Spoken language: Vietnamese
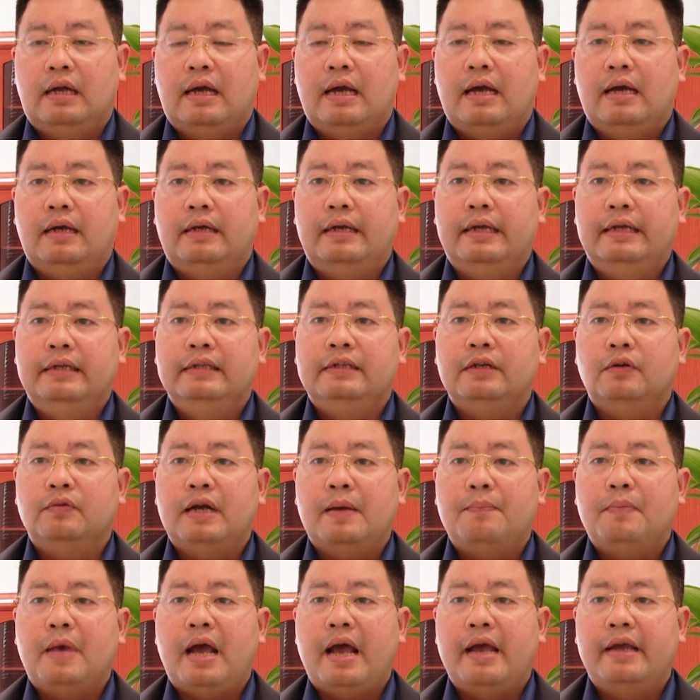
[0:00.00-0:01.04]
là đến trong
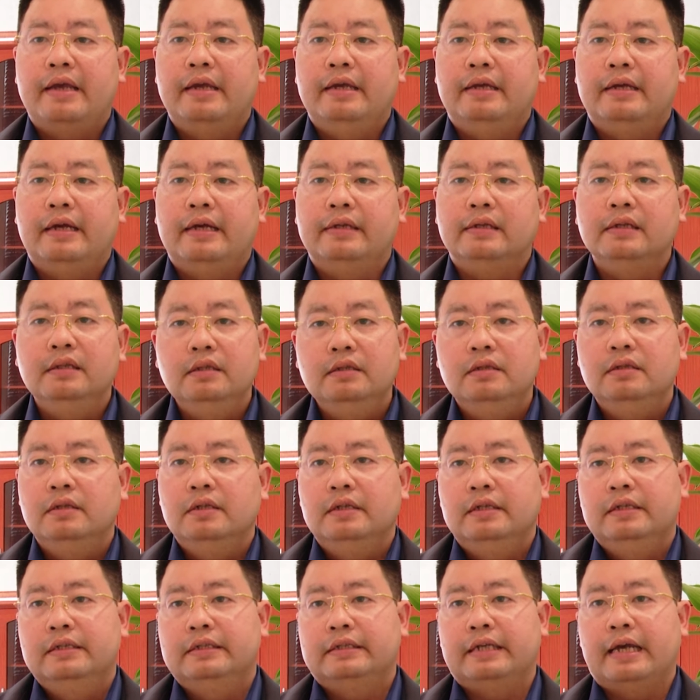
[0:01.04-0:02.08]
năm 2024
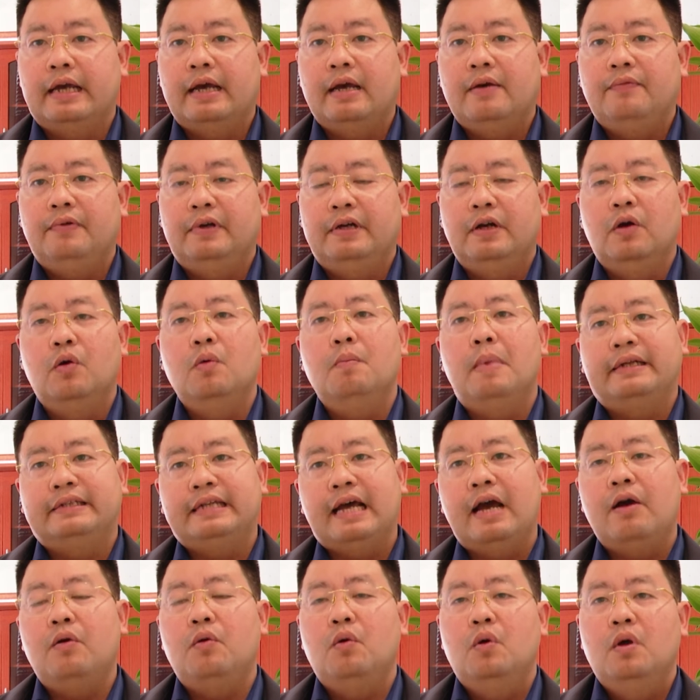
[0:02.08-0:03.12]
sẽ phấn đấu bàn
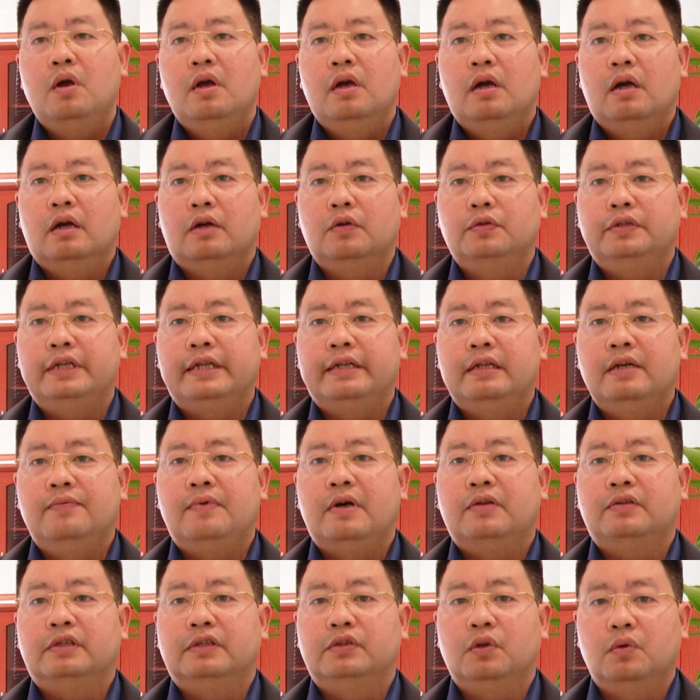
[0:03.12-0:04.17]
giao công trình đưa
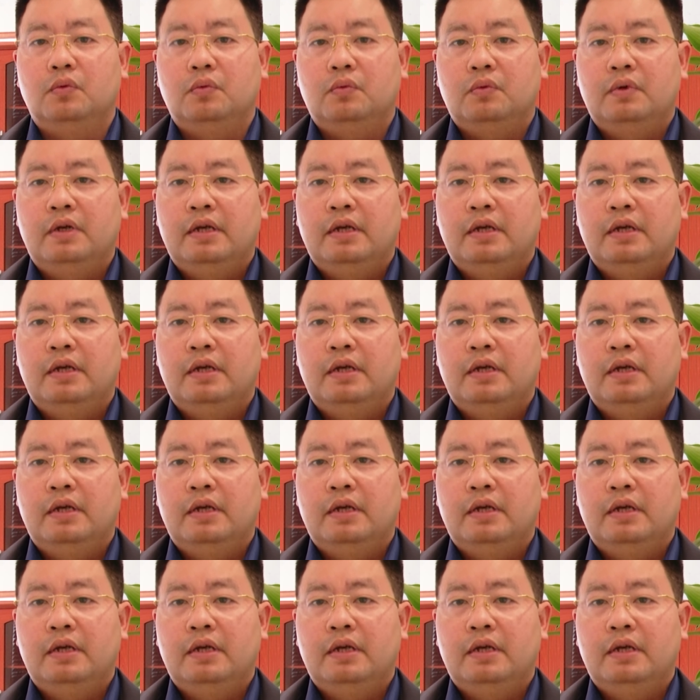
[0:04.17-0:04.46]
vào sử dụng.